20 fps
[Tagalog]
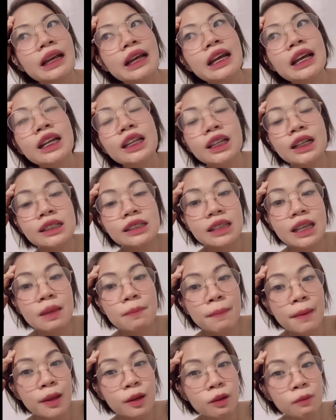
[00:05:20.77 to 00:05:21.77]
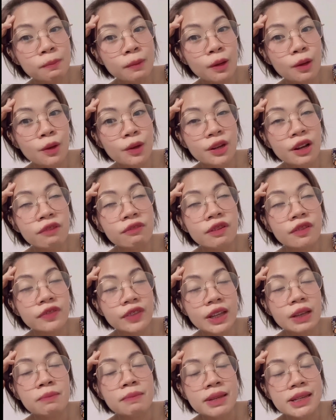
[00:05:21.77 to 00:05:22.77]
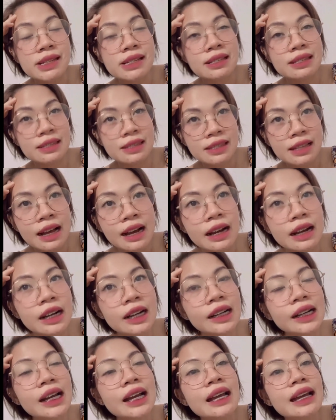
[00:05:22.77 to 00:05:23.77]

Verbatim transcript: nag-skipping rope ako ng 15 minutes lang